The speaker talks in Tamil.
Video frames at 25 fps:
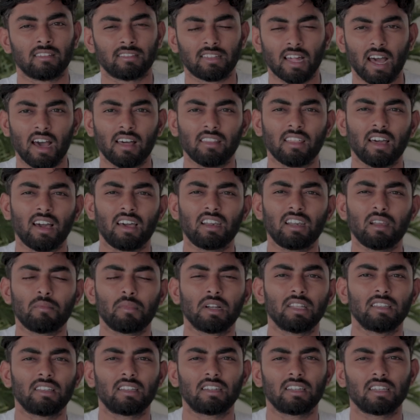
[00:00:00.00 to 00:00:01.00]
சாதாரண
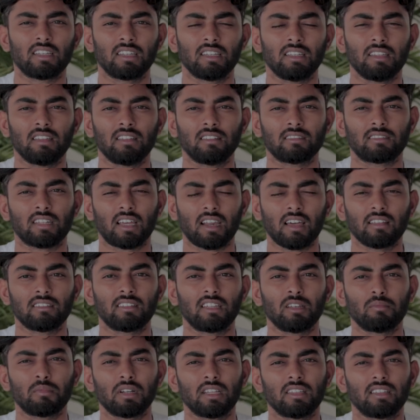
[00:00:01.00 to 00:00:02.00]
மனிதனுக்கு
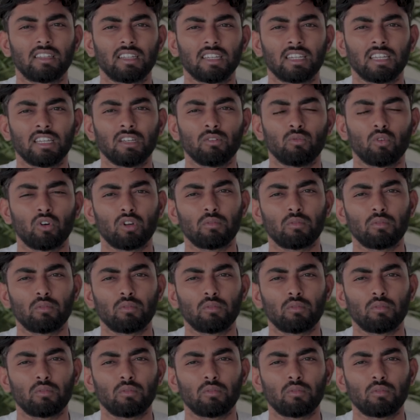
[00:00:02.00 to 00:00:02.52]
சராசரி மனிதனுக்கு